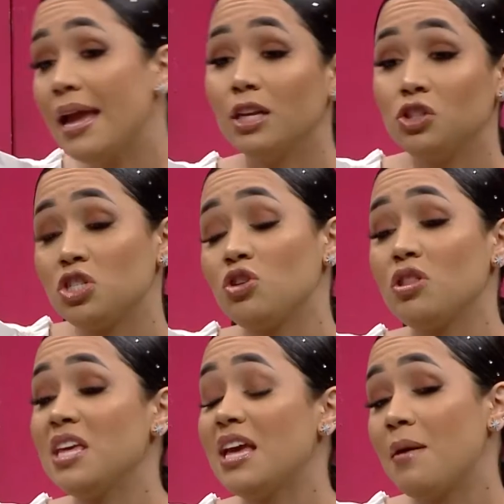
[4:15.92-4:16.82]
Yo esos
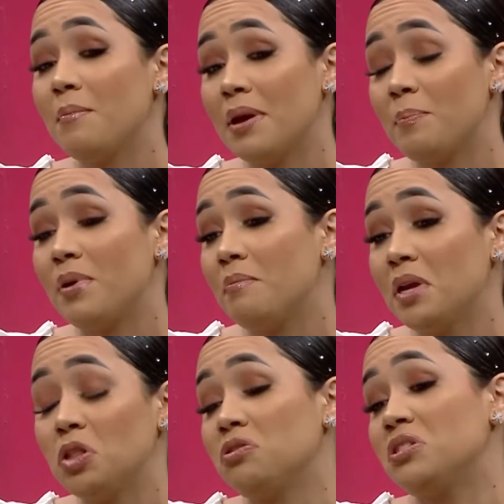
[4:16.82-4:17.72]
días me
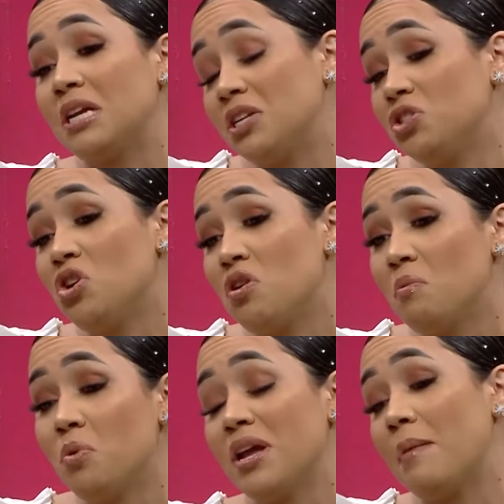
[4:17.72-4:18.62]
permito ser yo,
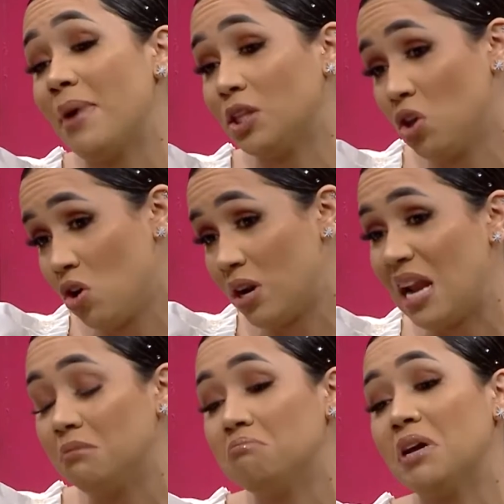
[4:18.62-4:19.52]
voy a
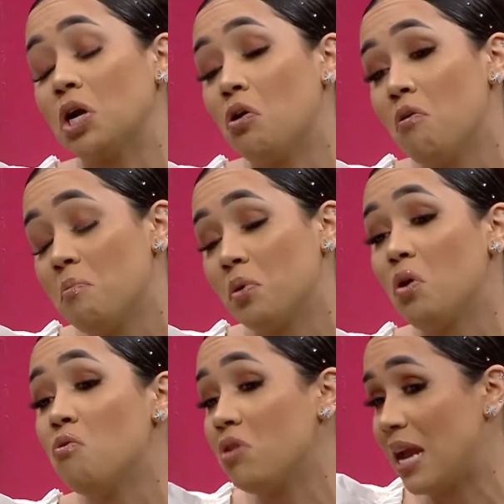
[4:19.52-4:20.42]
McDonald's, me
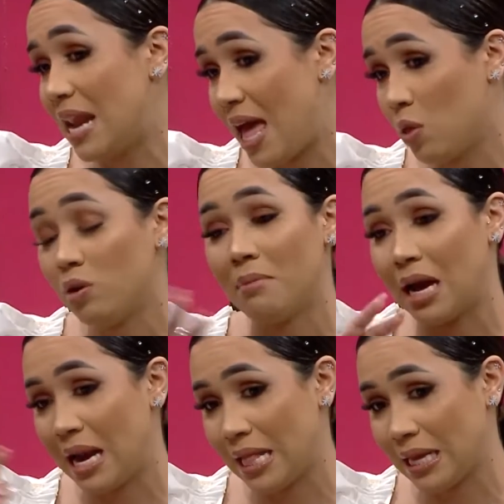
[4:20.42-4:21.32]
compro un helado, el más
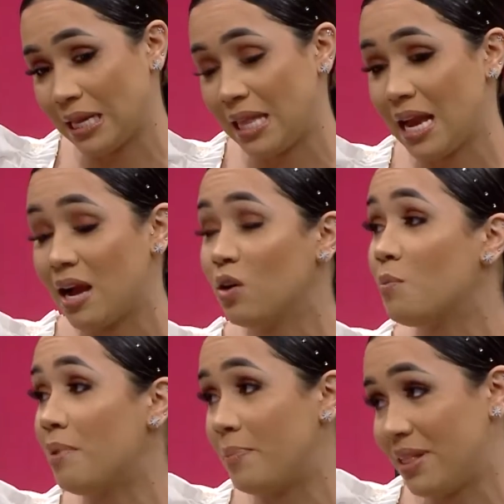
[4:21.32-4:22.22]
grande que tengan,
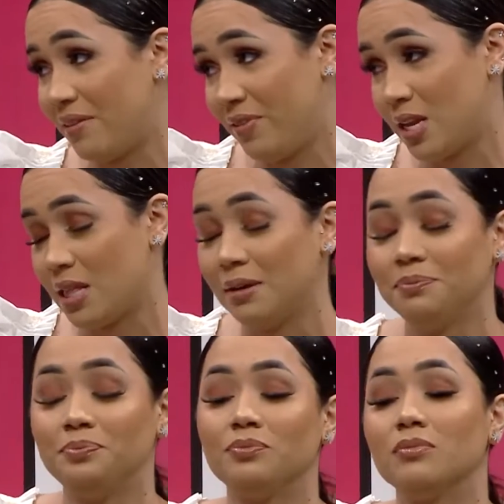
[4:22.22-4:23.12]
con papitas frita.
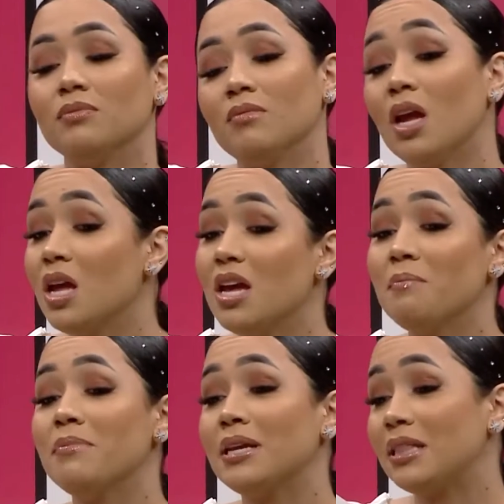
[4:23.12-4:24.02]

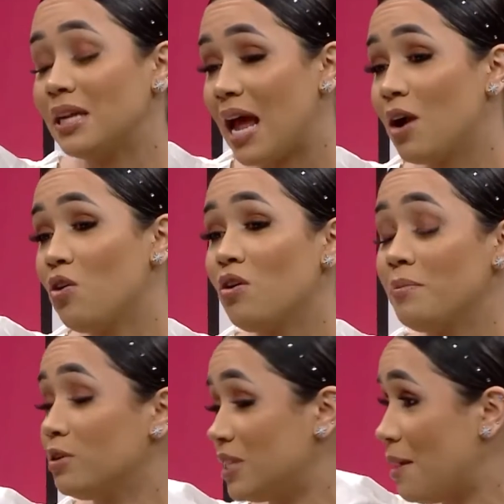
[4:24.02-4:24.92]
Me tranco,
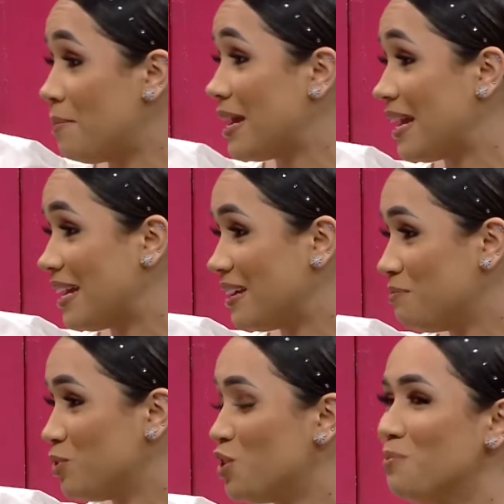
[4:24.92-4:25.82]
o sea, me,
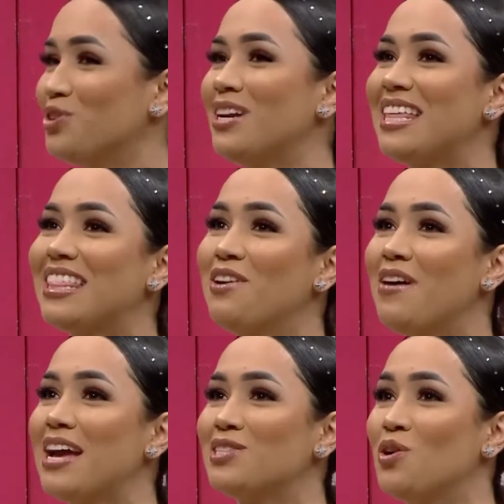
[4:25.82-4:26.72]
yo, yo les digo
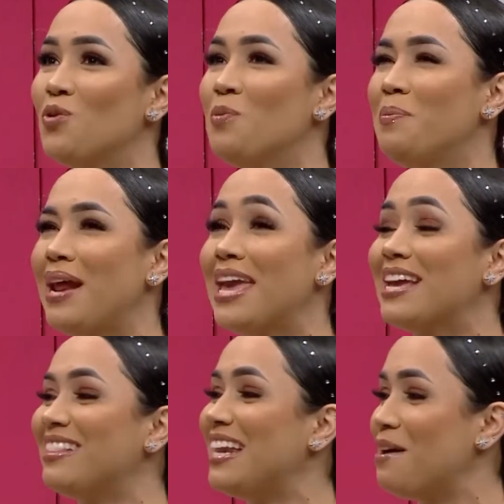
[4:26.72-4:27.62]
eso, un break
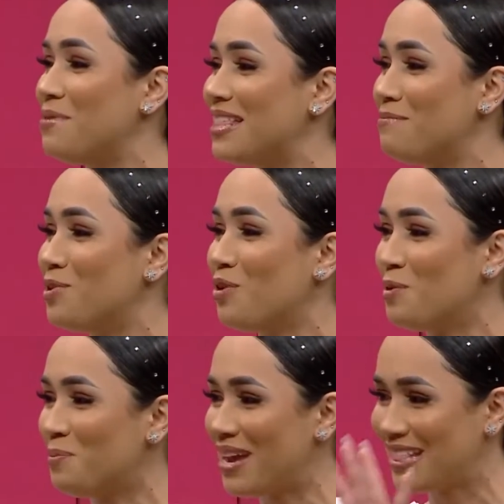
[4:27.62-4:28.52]
de la vida, me doy
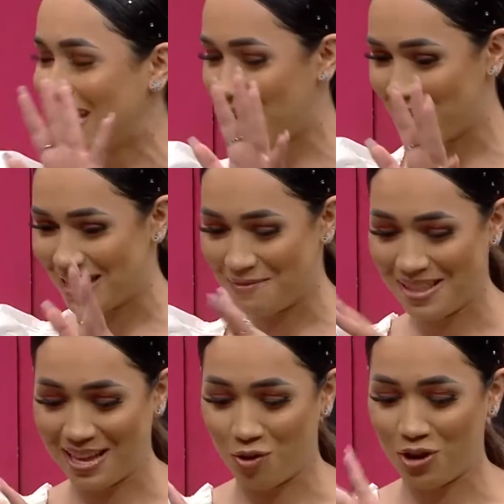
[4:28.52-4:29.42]
un break de la vida, me
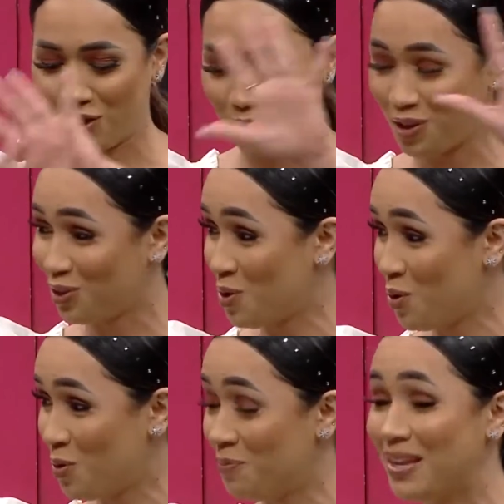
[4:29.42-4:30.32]
desconecto de
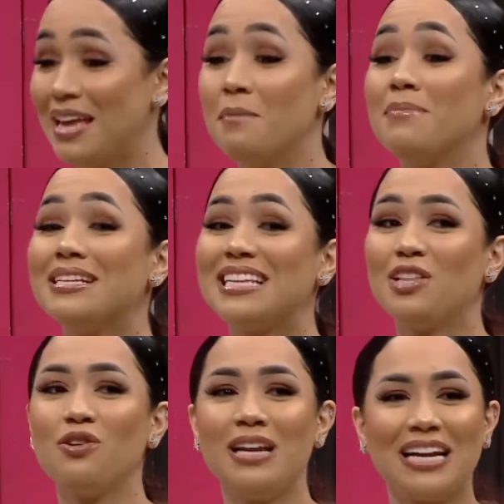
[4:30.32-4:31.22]
todo me
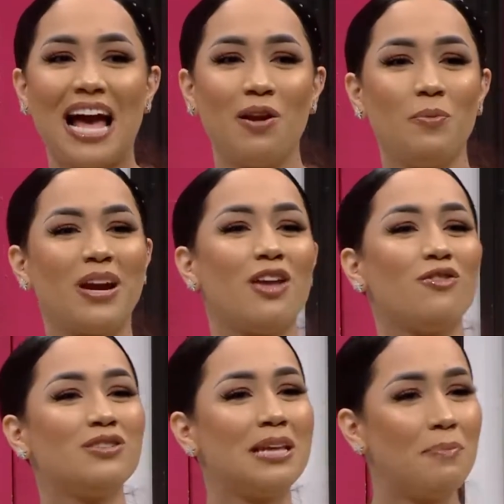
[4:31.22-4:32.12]
siento en el carro, porque yo
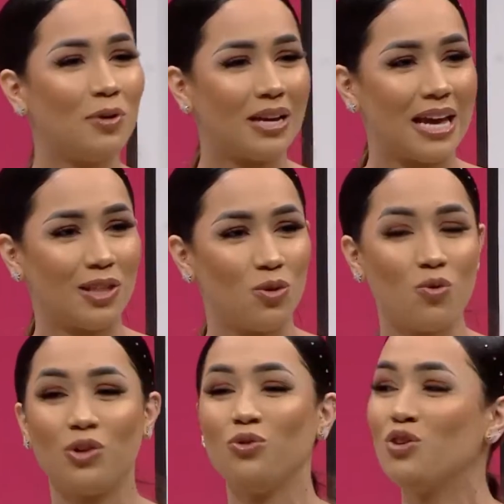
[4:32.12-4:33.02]
no sé por qué tú,
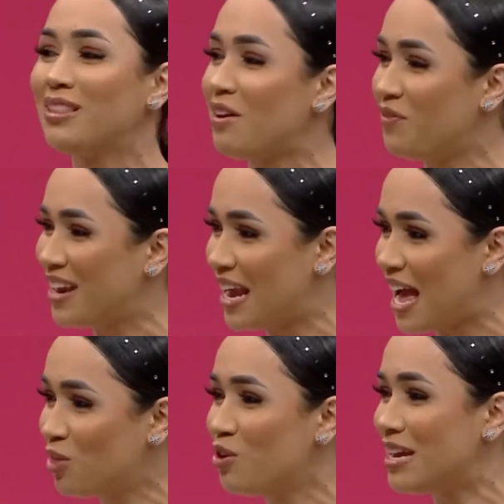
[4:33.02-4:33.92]
cuando uno está
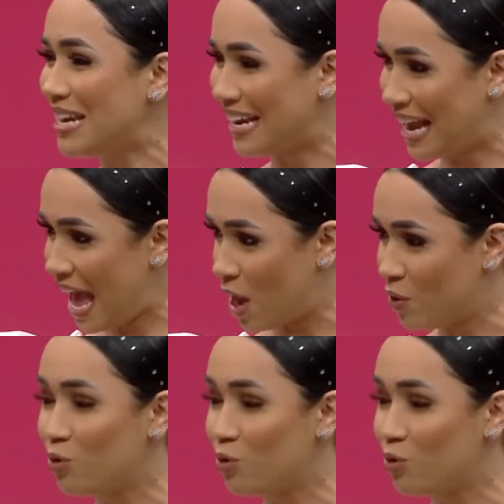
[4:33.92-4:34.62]
fregando y en el carro, es que